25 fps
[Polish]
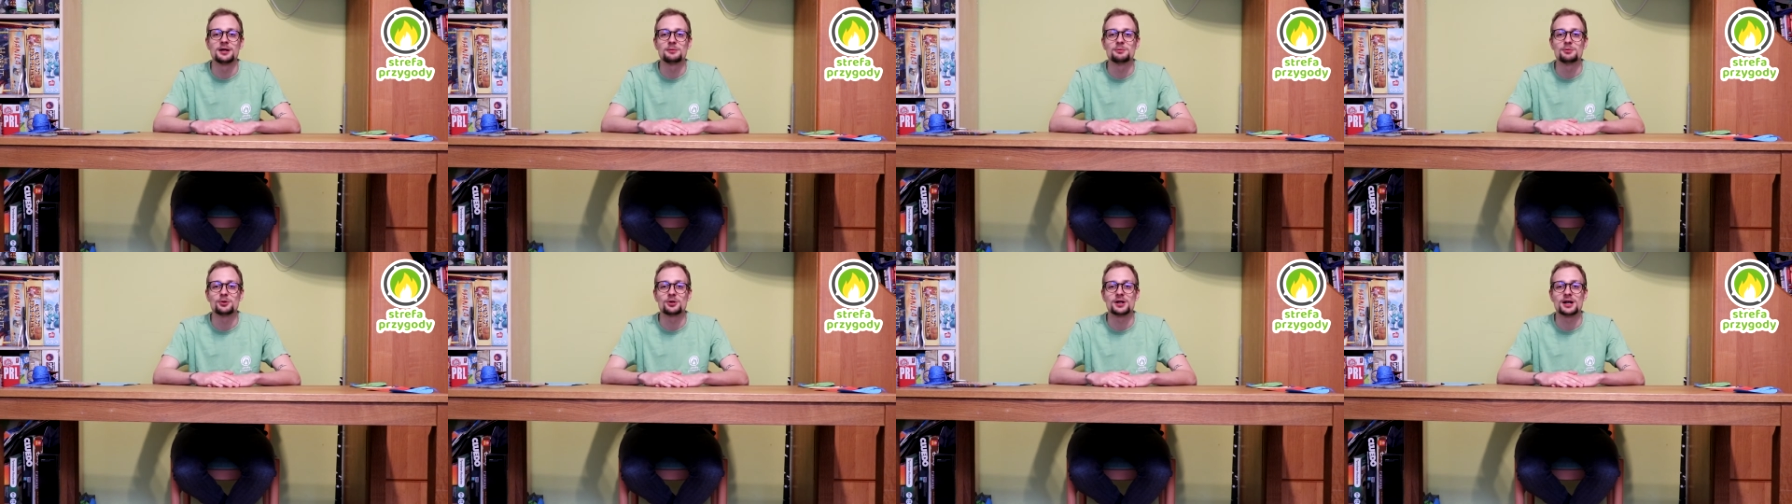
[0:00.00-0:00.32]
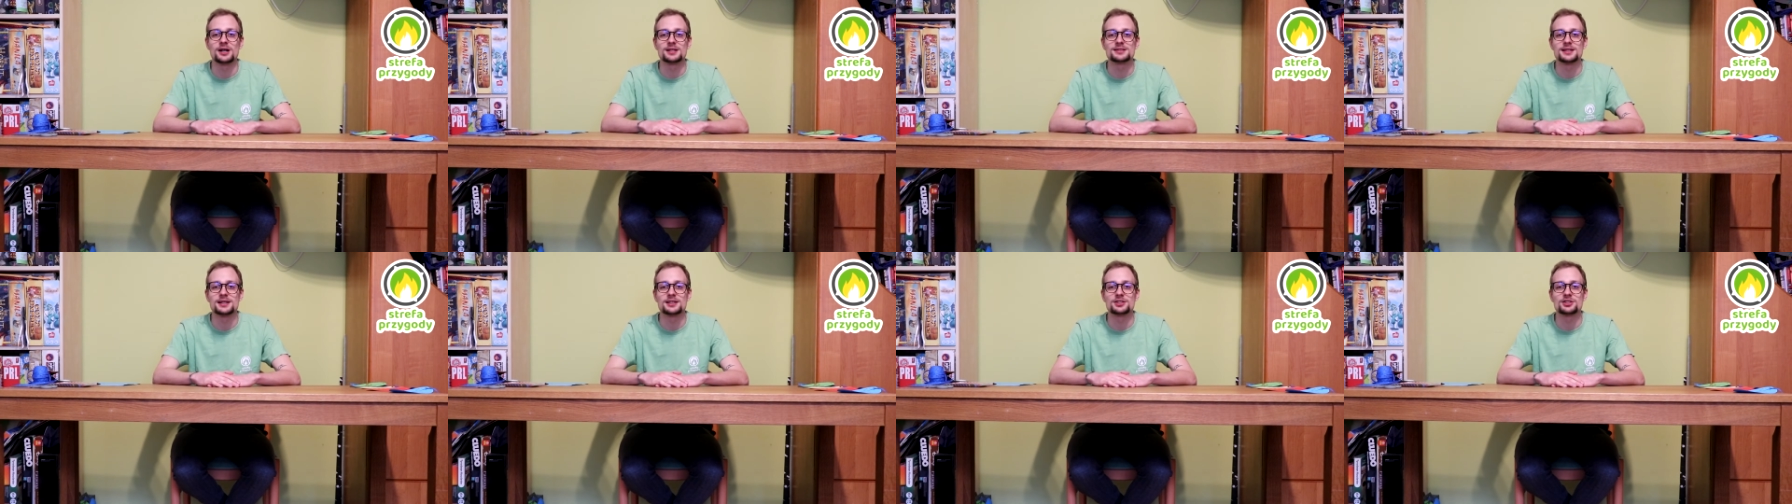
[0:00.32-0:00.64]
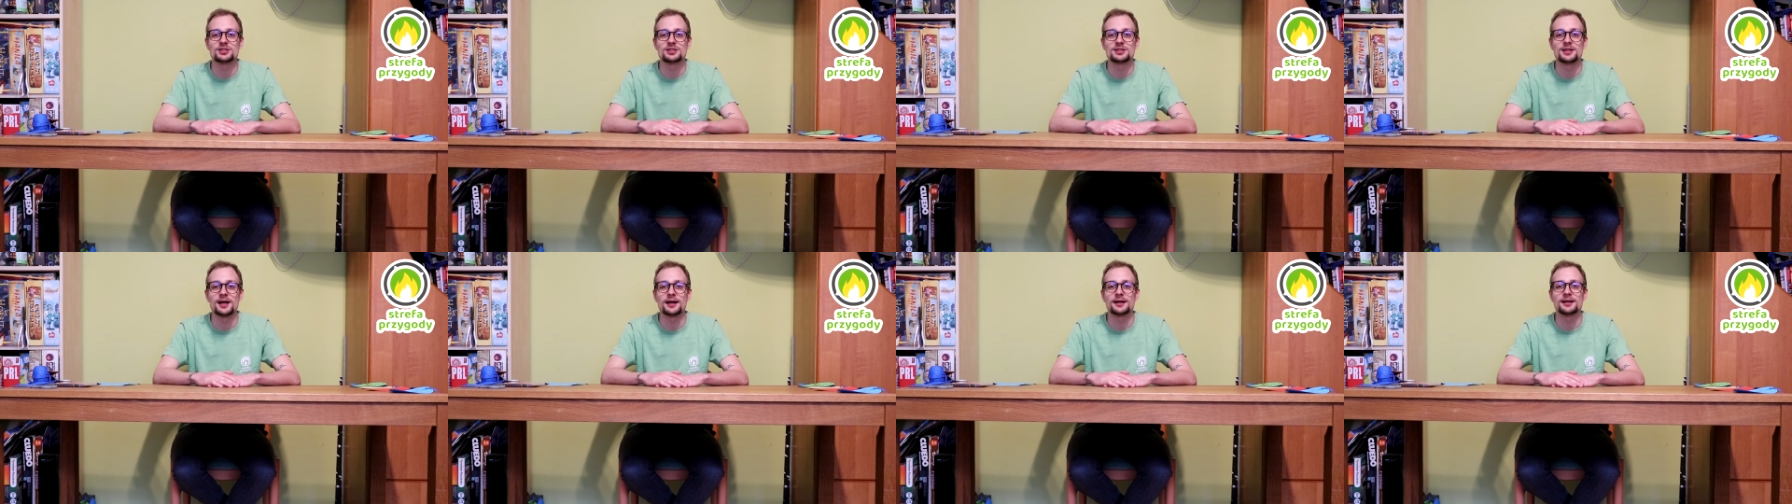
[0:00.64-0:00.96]

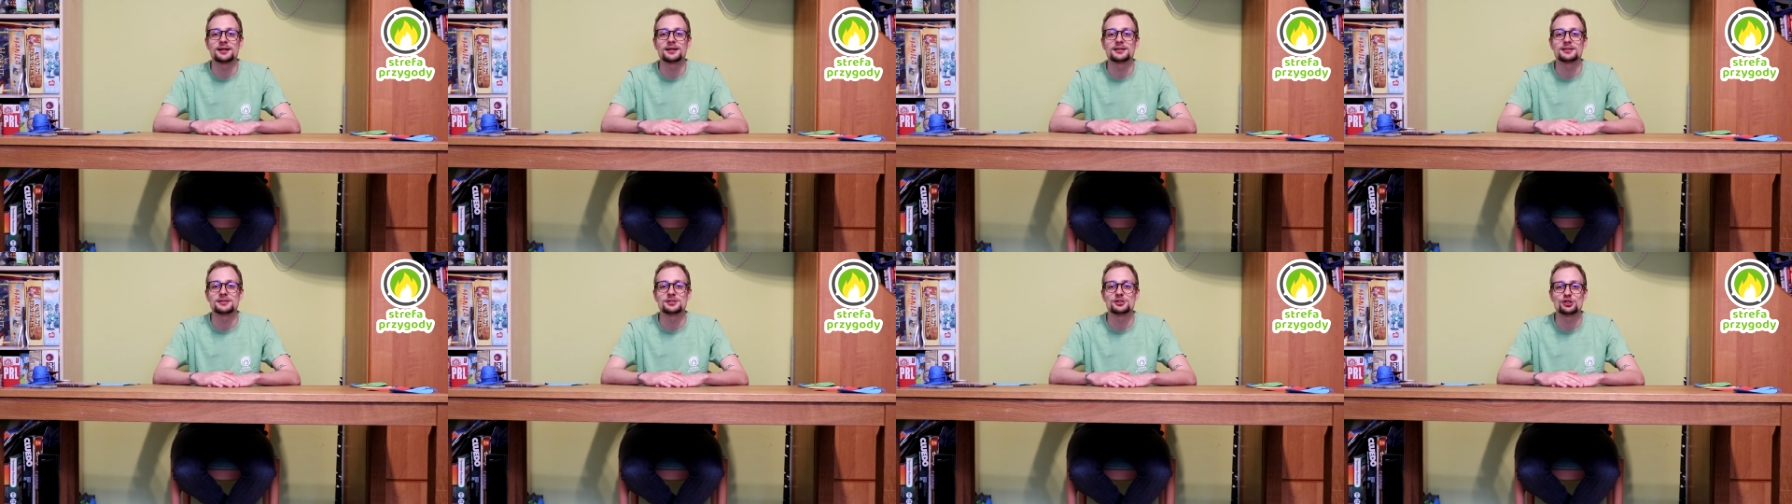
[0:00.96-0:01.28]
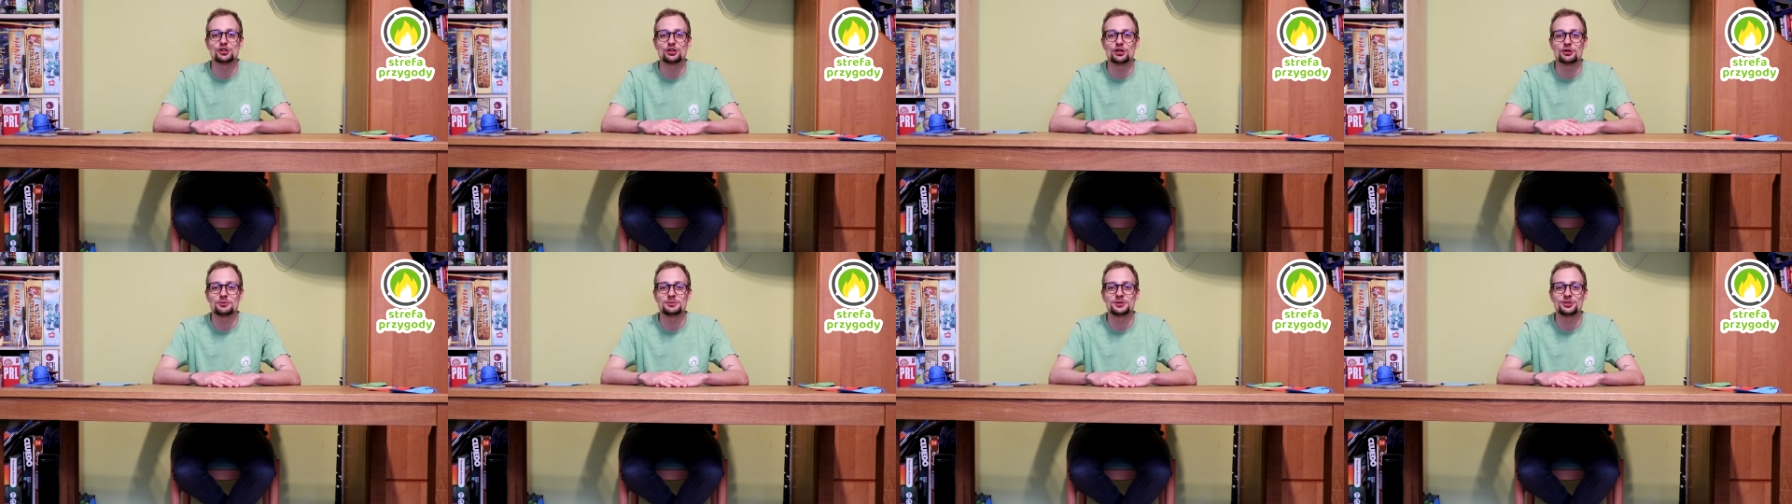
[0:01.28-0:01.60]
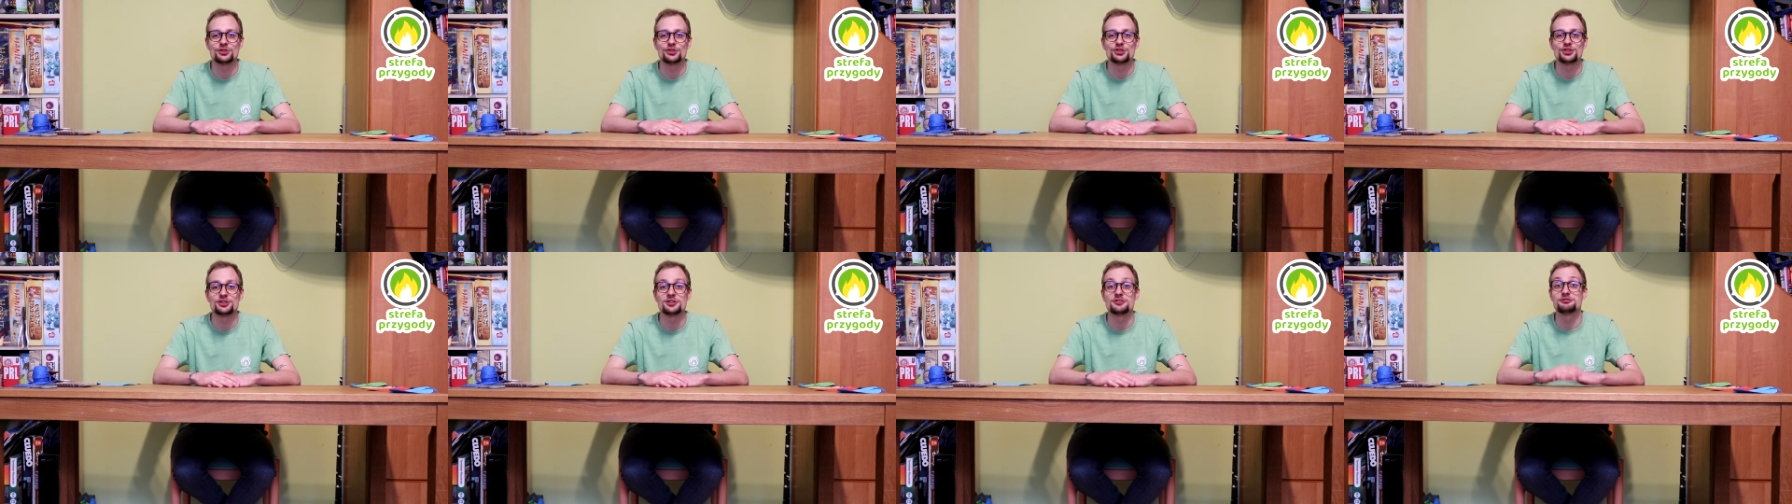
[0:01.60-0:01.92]
pokazać, jak
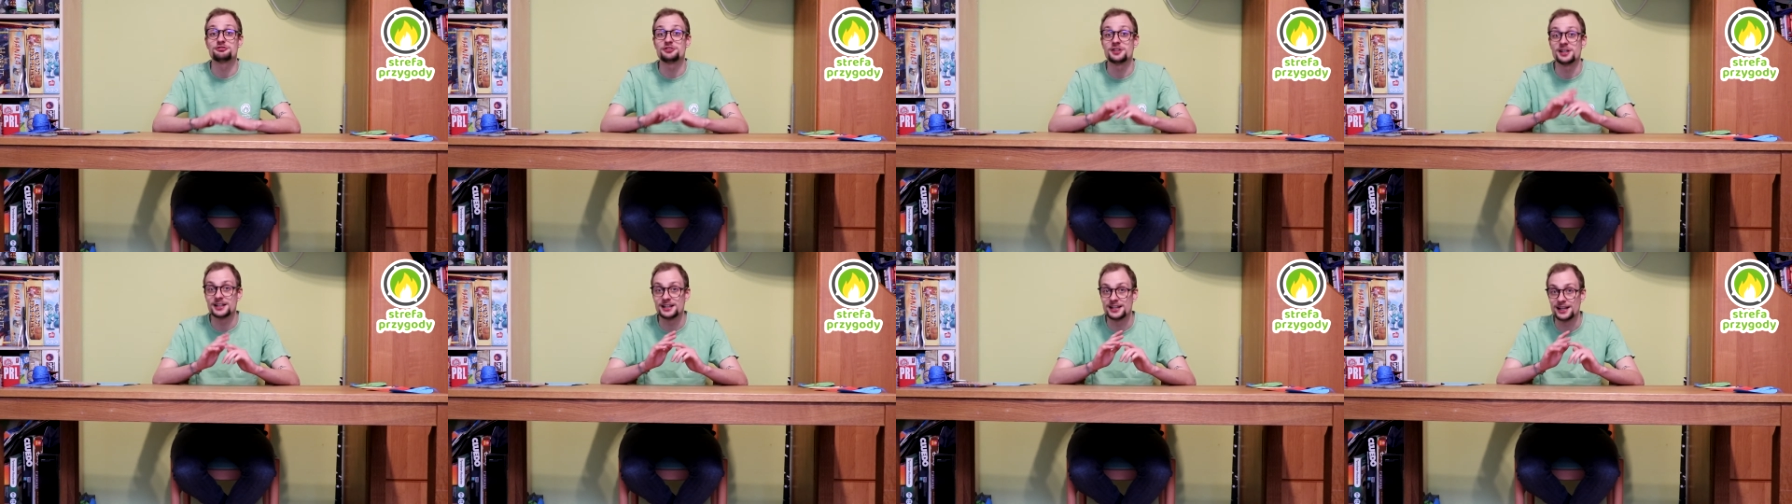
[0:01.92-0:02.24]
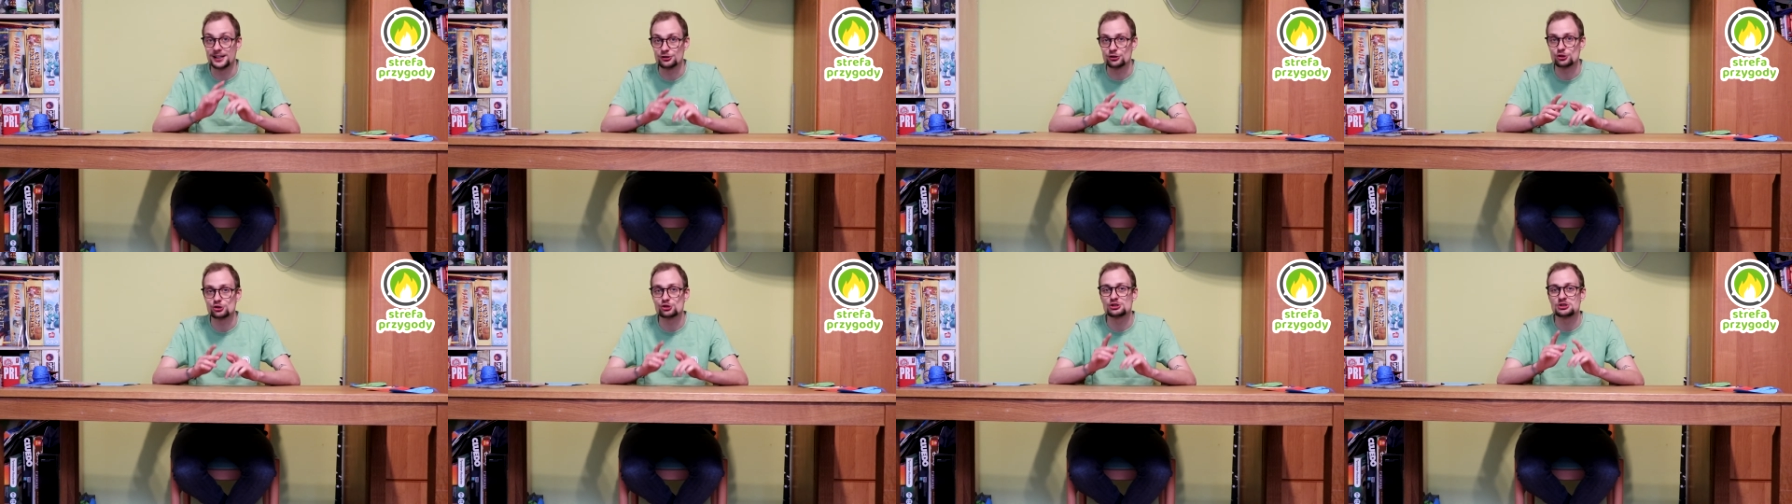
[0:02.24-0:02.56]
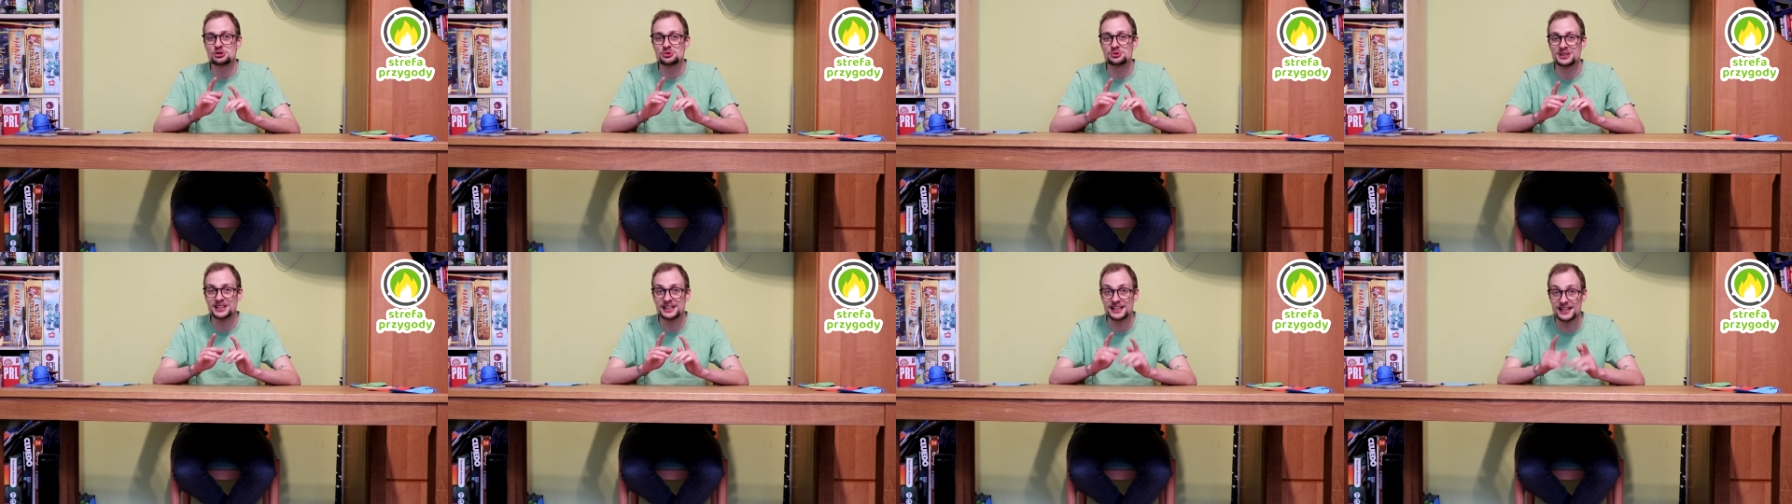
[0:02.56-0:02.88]
zrobić
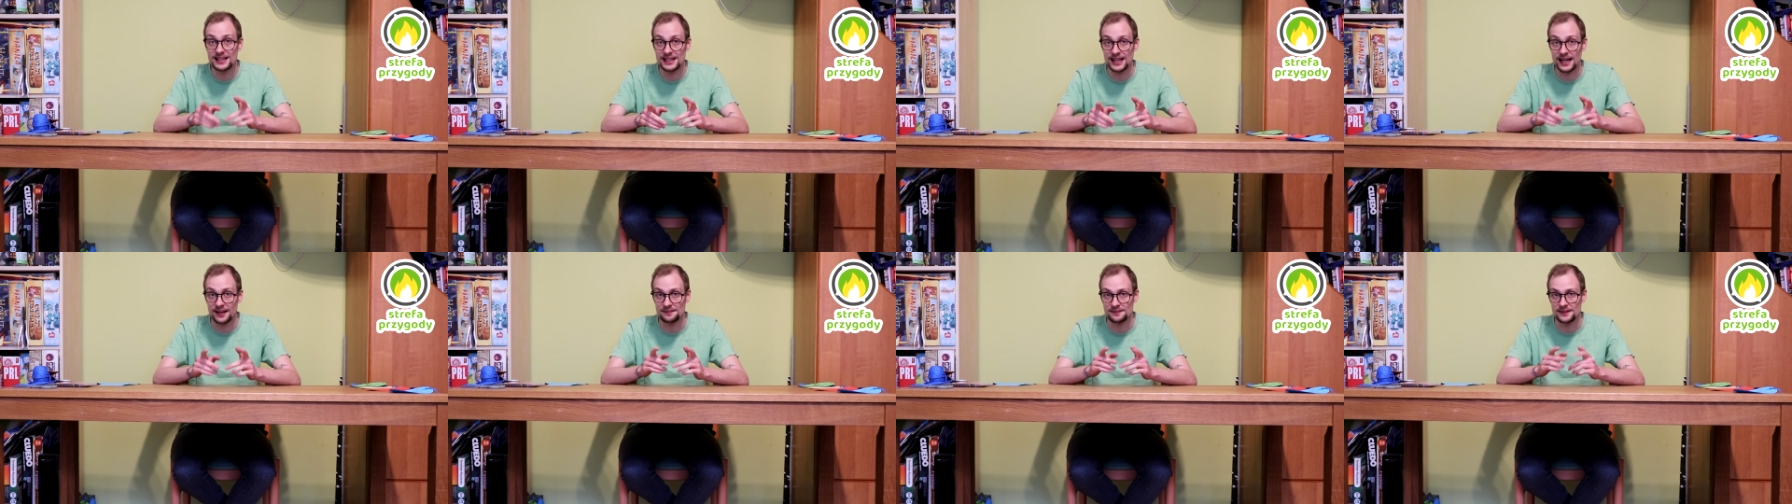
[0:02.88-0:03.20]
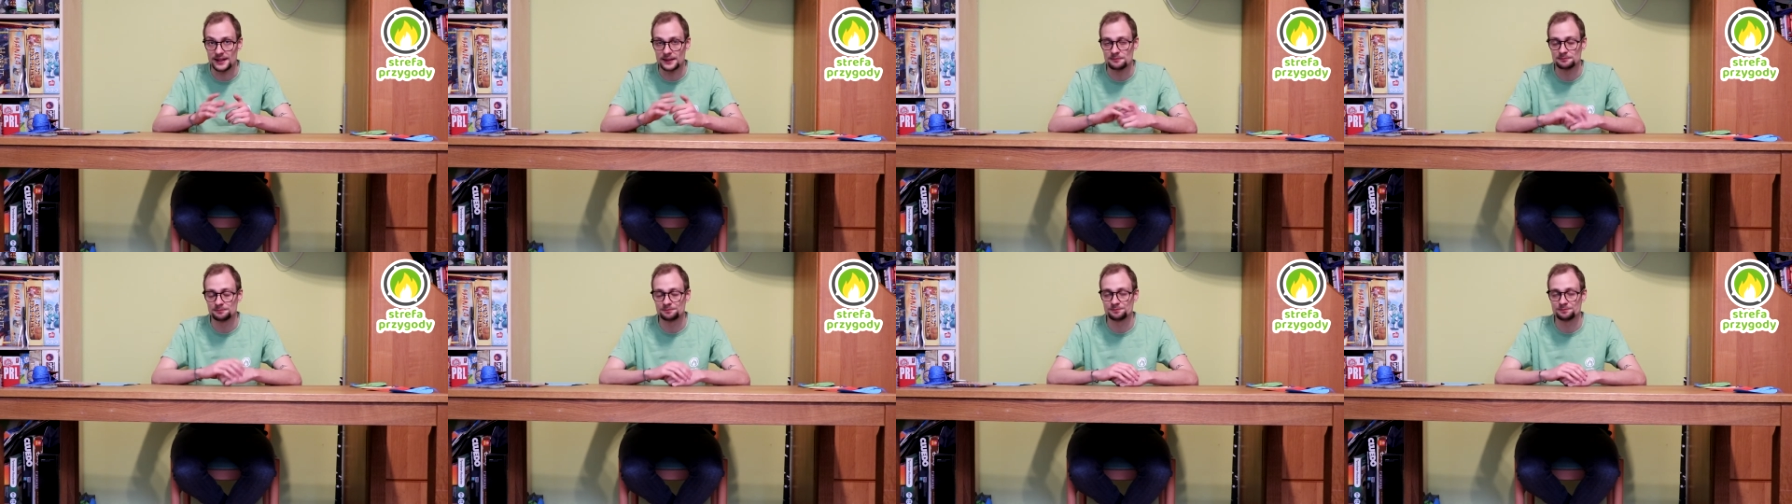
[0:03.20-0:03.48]
wielkanocną girlandę.